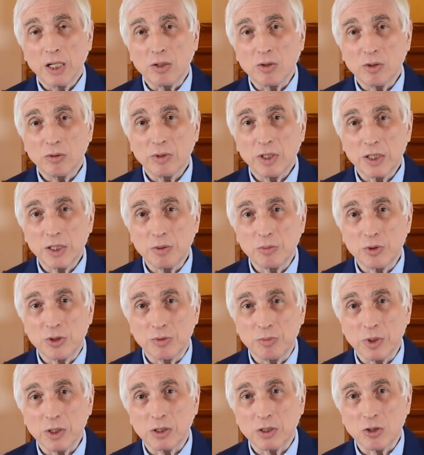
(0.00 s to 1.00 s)
Юрий Владимирович
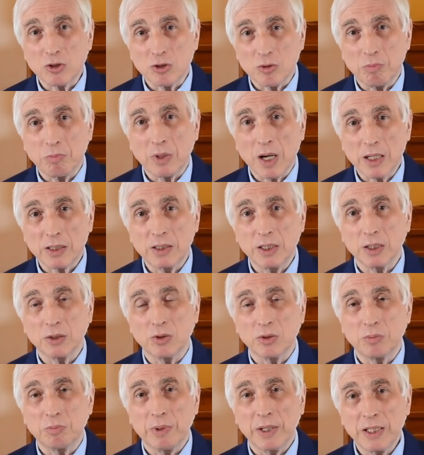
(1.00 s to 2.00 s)
вместо того, чтобы как
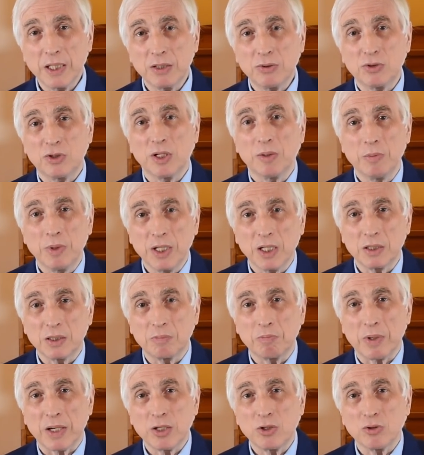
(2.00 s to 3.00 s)
следует поесть, все
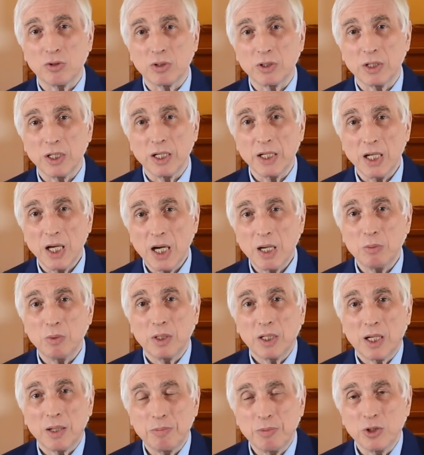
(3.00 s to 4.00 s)
ест протертое
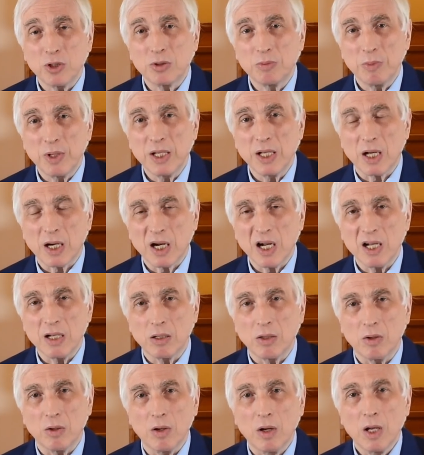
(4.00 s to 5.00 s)
яблоко, пьет
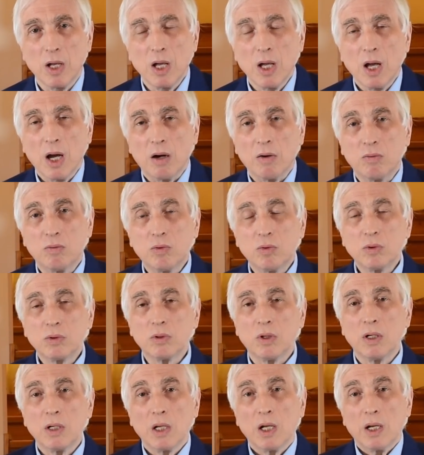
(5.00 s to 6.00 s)
минеральную
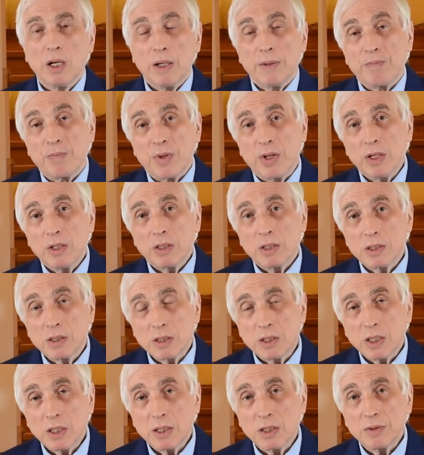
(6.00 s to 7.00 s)
воду. Дело
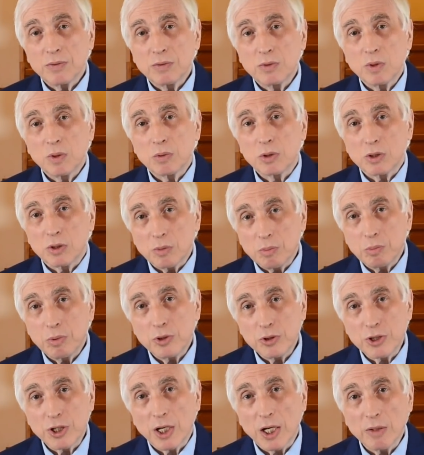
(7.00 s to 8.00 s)
стояло в том, что
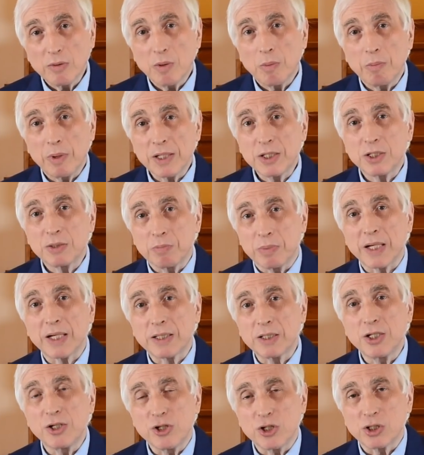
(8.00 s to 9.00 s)
почки его почти,
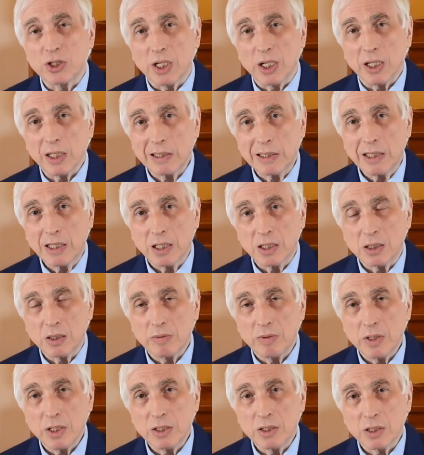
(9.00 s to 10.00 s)
практически
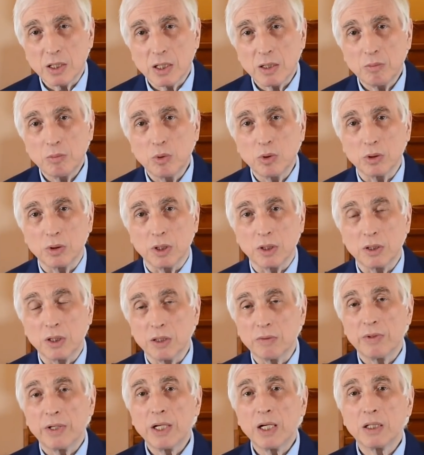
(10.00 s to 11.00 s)
отказывались работать,
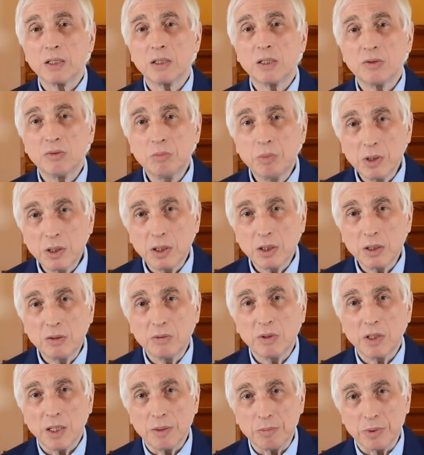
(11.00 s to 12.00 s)
и вариантов было
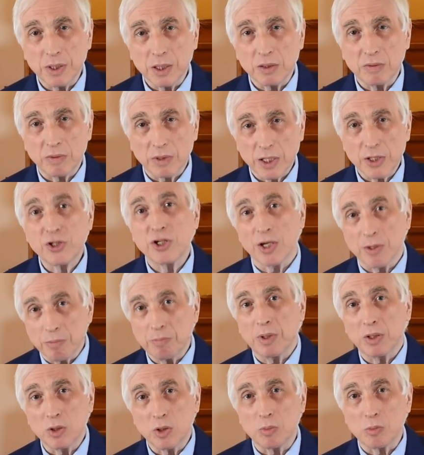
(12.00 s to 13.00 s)
два перед врачами
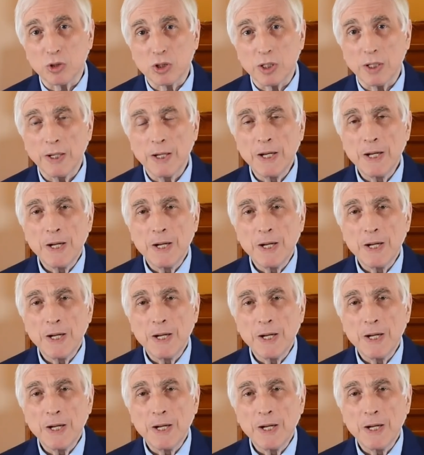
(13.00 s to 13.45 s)
потом уже